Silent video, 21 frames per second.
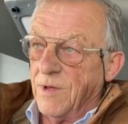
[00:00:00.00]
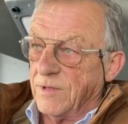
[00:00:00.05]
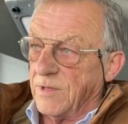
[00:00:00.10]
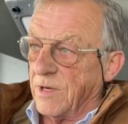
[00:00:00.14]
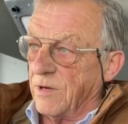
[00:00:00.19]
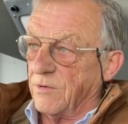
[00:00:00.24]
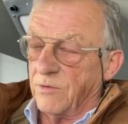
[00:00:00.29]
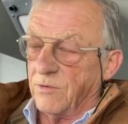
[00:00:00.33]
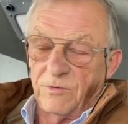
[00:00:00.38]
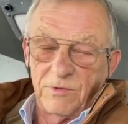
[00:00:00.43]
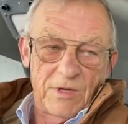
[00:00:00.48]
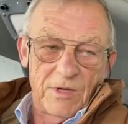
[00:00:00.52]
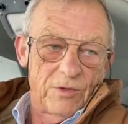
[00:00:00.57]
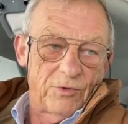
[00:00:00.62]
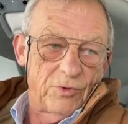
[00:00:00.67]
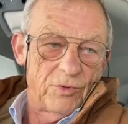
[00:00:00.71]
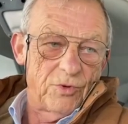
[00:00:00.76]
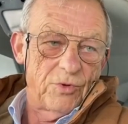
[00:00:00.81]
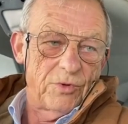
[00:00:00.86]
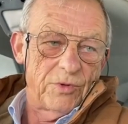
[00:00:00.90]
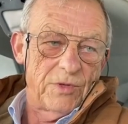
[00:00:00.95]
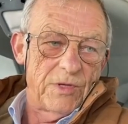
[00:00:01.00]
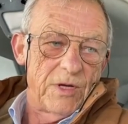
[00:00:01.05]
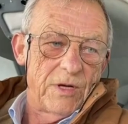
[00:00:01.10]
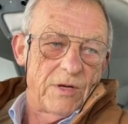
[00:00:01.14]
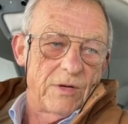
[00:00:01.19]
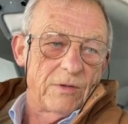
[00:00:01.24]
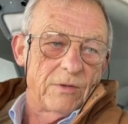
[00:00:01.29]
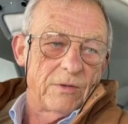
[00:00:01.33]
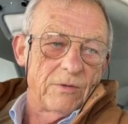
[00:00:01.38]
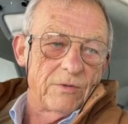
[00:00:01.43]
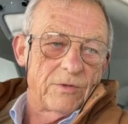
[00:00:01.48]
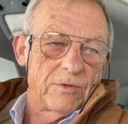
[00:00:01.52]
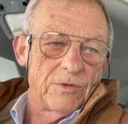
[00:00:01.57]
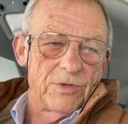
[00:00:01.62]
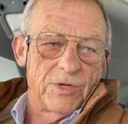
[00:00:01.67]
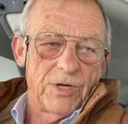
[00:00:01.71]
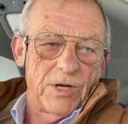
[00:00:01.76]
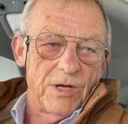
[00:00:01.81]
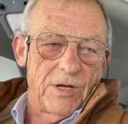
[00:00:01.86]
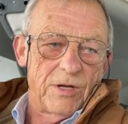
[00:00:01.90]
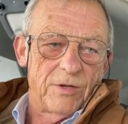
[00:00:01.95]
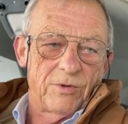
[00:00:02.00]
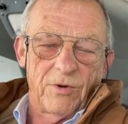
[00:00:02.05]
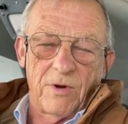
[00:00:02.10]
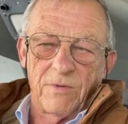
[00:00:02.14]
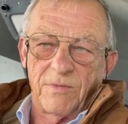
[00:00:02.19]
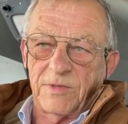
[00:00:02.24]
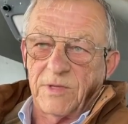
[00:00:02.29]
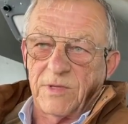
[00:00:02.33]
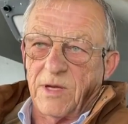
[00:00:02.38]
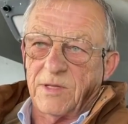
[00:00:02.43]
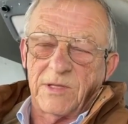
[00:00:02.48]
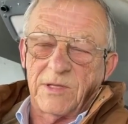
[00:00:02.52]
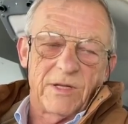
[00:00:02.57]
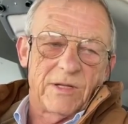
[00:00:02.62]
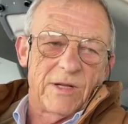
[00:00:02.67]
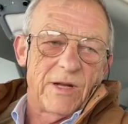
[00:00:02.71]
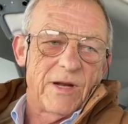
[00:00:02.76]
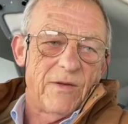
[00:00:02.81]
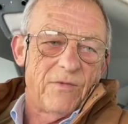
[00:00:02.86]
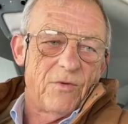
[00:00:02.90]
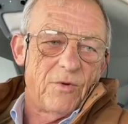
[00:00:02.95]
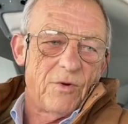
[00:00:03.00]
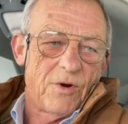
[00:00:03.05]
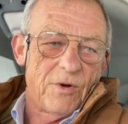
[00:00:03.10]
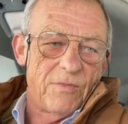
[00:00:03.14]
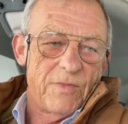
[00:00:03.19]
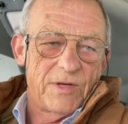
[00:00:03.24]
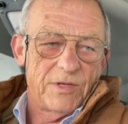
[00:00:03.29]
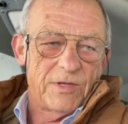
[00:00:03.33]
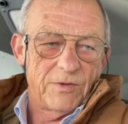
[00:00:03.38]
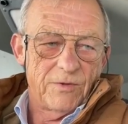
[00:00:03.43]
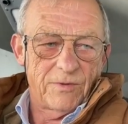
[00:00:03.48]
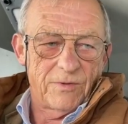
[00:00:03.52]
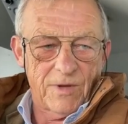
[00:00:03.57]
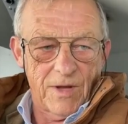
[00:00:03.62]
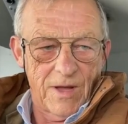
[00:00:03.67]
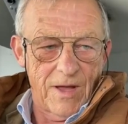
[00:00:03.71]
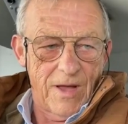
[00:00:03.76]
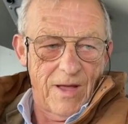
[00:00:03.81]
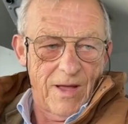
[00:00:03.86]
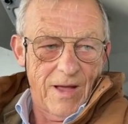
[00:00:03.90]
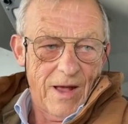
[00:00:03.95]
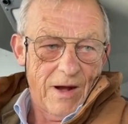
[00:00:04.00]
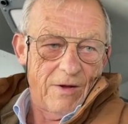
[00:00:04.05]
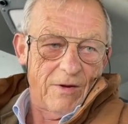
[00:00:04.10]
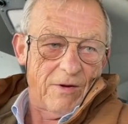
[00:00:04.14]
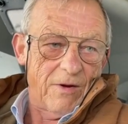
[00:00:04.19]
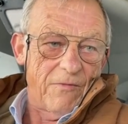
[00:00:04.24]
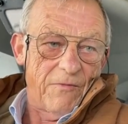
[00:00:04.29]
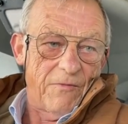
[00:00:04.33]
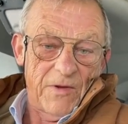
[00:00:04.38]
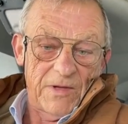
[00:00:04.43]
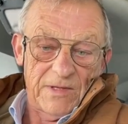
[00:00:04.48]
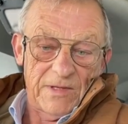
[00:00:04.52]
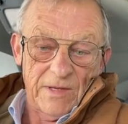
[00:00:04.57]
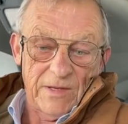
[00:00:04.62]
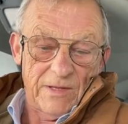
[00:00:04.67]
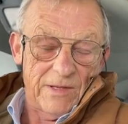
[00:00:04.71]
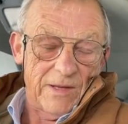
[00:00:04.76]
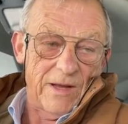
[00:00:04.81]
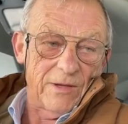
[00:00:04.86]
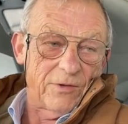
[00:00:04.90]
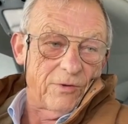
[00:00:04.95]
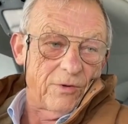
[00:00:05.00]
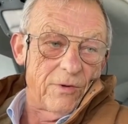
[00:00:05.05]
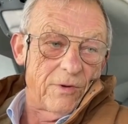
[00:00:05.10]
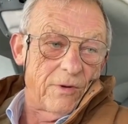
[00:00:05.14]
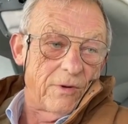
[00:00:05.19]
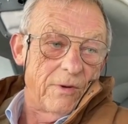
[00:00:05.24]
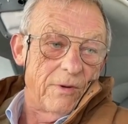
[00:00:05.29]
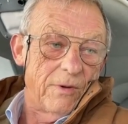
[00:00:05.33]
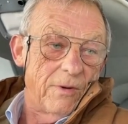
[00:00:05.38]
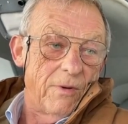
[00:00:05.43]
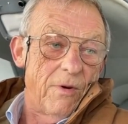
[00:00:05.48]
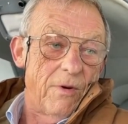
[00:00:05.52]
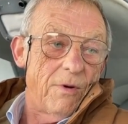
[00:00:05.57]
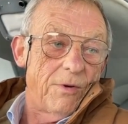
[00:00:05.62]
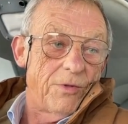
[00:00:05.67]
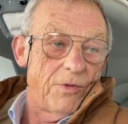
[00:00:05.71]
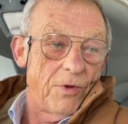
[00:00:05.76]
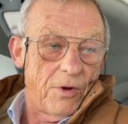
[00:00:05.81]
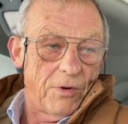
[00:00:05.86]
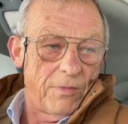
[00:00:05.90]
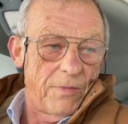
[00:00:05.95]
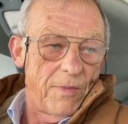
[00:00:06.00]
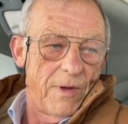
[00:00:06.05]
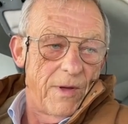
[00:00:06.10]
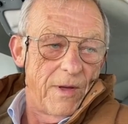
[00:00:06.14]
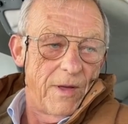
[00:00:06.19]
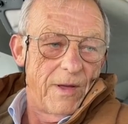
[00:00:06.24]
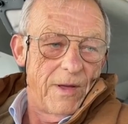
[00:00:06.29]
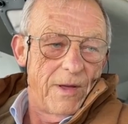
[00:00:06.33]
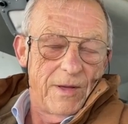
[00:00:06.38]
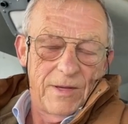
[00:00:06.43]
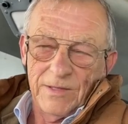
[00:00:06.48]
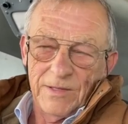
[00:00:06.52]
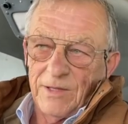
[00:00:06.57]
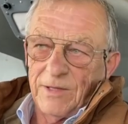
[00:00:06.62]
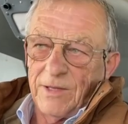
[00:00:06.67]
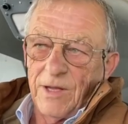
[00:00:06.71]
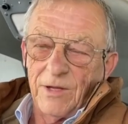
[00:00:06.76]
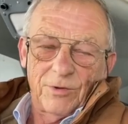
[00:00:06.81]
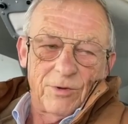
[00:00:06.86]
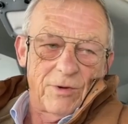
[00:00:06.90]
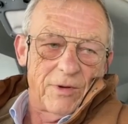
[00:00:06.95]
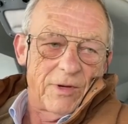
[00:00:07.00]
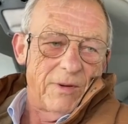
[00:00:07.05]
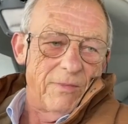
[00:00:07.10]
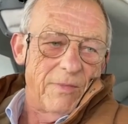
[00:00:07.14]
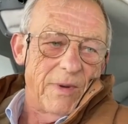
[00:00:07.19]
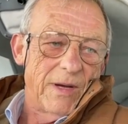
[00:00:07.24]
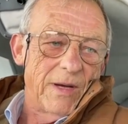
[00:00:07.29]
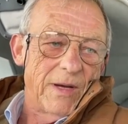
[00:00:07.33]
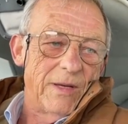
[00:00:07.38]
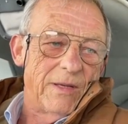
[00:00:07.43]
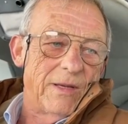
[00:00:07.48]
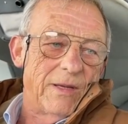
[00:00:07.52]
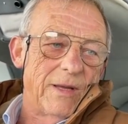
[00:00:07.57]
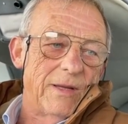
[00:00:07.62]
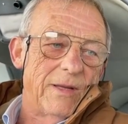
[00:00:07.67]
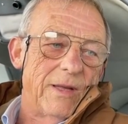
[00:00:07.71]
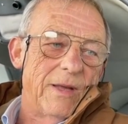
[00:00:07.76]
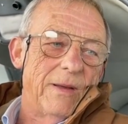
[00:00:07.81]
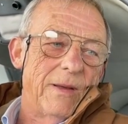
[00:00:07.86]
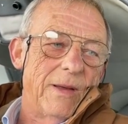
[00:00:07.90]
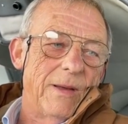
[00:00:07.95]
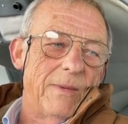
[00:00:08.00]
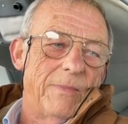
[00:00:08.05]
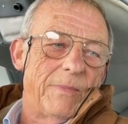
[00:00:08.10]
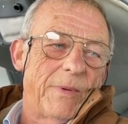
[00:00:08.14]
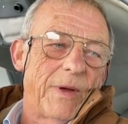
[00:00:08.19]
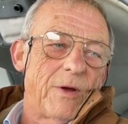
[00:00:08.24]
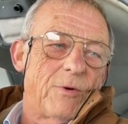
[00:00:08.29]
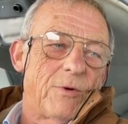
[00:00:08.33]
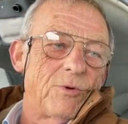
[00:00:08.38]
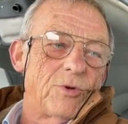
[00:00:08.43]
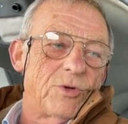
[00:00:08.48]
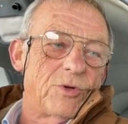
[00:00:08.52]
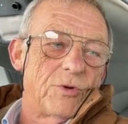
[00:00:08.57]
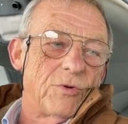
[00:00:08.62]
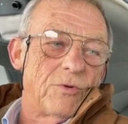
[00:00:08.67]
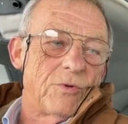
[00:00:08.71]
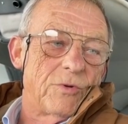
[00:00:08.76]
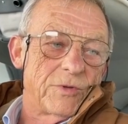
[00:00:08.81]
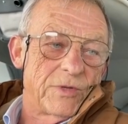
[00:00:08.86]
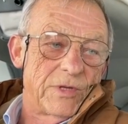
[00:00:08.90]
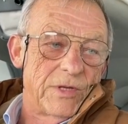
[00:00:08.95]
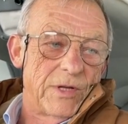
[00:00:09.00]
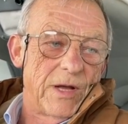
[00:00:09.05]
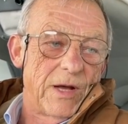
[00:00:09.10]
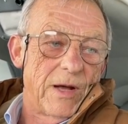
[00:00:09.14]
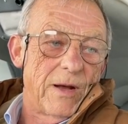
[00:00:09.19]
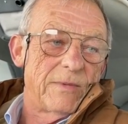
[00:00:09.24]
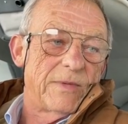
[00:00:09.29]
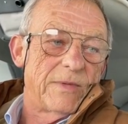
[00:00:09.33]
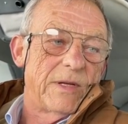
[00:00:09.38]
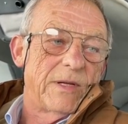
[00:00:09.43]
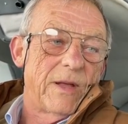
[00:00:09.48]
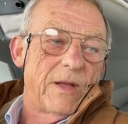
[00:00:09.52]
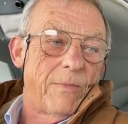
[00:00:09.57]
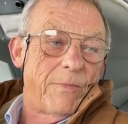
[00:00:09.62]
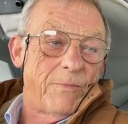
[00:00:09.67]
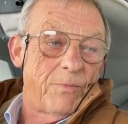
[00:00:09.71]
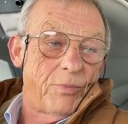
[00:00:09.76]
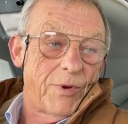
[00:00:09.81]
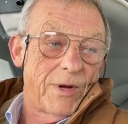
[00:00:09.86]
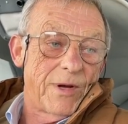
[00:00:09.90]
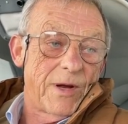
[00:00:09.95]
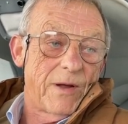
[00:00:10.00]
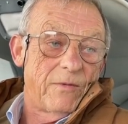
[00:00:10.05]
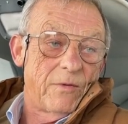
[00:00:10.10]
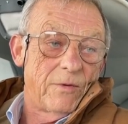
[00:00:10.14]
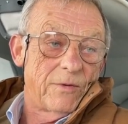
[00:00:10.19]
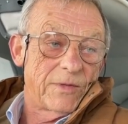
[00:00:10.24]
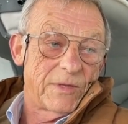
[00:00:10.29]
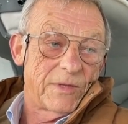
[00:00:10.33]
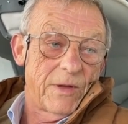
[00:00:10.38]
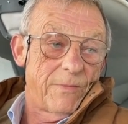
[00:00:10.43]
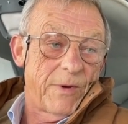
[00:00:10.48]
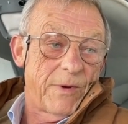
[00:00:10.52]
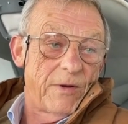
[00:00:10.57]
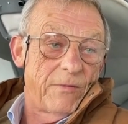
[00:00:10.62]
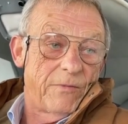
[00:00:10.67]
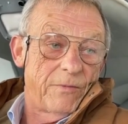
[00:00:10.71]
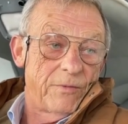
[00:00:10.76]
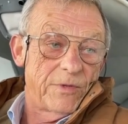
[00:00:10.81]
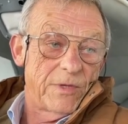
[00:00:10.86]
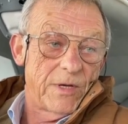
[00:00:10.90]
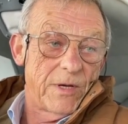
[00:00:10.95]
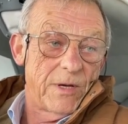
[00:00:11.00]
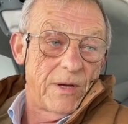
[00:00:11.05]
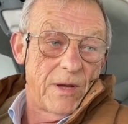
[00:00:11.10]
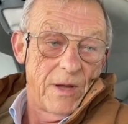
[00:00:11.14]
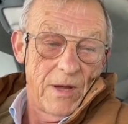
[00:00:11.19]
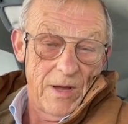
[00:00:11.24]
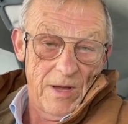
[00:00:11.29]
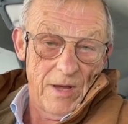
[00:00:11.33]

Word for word: c'est qu'on nous a toujours dit, quand on suggérait des trucs comme ça, c'est un avion comme les autres, alors qu'en fait c'était un truc euh, hors norme, c'était un truc qui méritait des précautions considérables, c'était plus un avion, c'était pas une fusée,